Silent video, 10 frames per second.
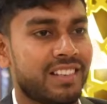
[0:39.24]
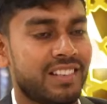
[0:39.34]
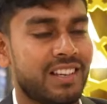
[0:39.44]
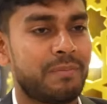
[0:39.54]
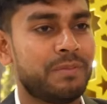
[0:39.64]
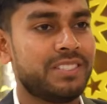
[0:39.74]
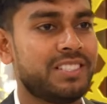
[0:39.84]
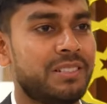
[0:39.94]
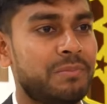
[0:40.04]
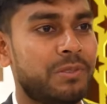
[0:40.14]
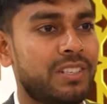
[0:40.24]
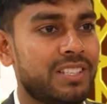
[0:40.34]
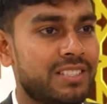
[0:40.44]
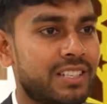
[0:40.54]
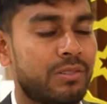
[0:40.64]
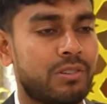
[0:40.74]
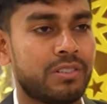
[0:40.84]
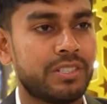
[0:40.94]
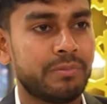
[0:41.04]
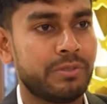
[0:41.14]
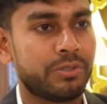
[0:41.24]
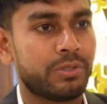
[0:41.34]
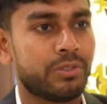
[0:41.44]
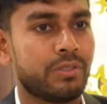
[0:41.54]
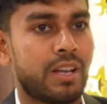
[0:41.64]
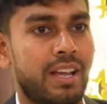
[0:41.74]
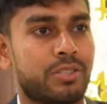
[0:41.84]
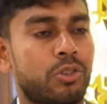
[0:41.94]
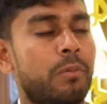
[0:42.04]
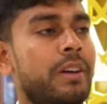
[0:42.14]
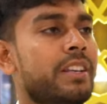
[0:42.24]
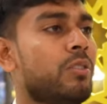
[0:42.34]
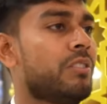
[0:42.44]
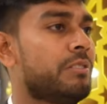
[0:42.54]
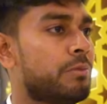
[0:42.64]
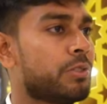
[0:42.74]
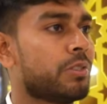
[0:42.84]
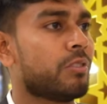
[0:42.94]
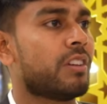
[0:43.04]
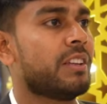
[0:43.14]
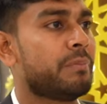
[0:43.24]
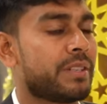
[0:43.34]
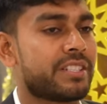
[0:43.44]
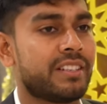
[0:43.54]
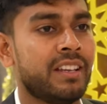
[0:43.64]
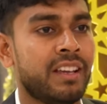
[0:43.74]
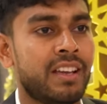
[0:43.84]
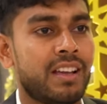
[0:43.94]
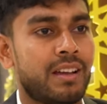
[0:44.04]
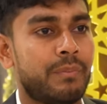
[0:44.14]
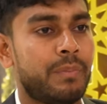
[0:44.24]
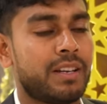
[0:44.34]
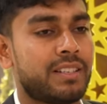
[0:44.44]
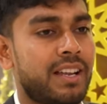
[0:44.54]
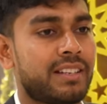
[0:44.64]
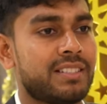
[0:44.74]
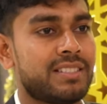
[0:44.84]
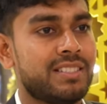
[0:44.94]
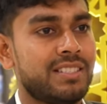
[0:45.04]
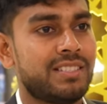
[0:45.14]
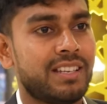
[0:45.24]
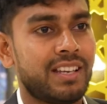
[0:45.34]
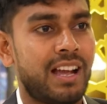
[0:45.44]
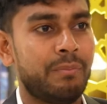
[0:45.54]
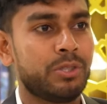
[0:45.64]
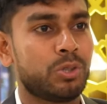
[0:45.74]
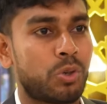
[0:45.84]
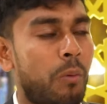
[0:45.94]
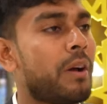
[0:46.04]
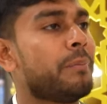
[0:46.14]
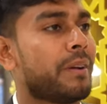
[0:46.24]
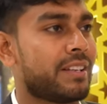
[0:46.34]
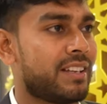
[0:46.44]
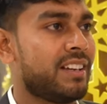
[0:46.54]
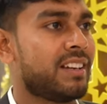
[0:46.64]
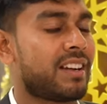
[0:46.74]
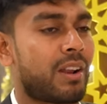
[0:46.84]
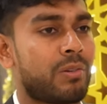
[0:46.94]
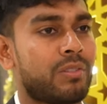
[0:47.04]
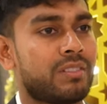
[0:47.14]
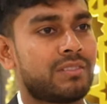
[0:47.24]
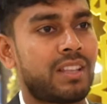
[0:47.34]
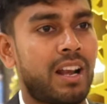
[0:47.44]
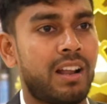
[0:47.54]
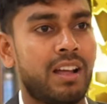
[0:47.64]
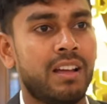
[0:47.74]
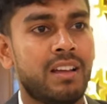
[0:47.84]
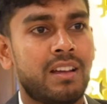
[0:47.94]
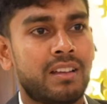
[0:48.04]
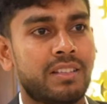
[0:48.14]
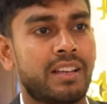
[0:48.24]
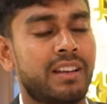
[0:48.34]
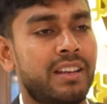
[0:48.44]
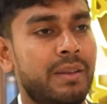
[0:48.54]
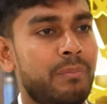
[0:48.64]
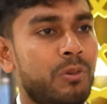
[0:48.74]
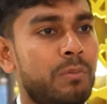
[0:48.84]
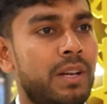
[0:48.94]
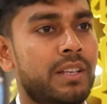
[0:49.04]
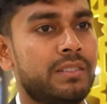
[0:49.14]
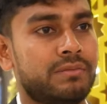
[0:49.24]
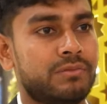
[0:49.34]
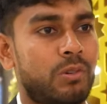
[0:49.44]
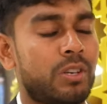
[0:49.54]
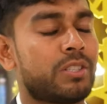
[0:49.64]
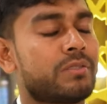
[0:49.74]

না আপনি যেটা বললেন যে কন্ট্রিবিউশন হ্যাঁ সবারই কন্ট্রিবিউশনটা অনেক বেশি বাট একটা জিনিস যে আমি তো সময় পাই না কারণ তারা দেখেন ইমরুল ভাই অনেক